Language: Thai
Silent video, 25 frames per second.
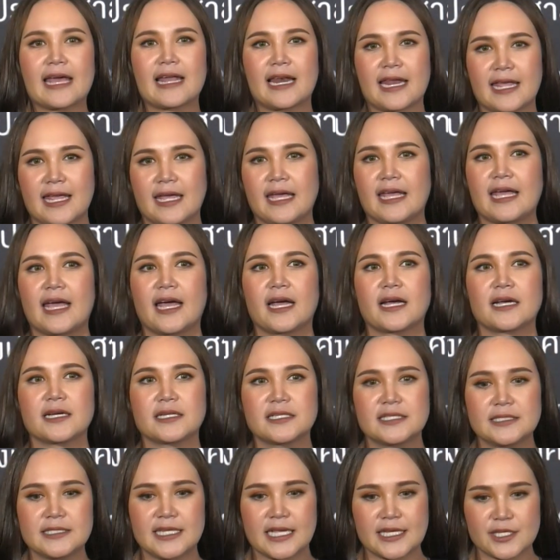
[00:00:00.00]
อะไรอย่างเงี้ย
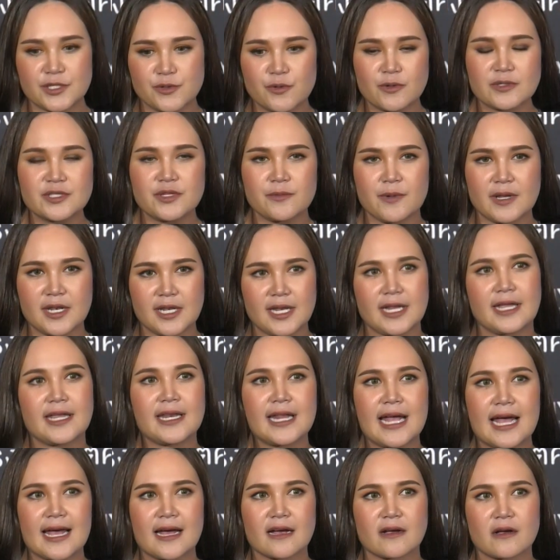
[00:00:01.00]
คือในช่วงชีวิต
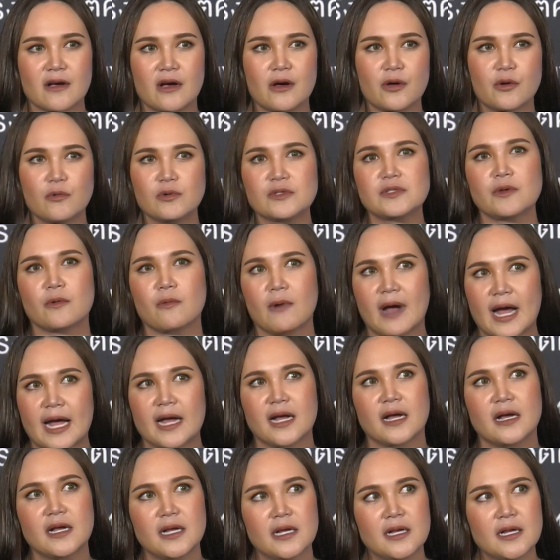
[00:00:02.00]
นี้ทาก็รู้สึกว่า
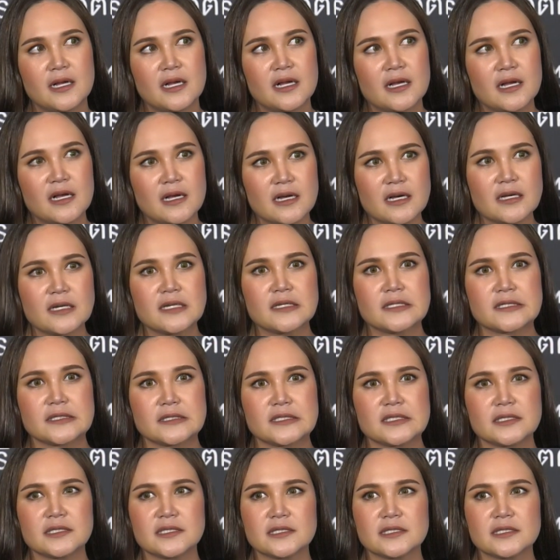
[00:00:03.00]
เออ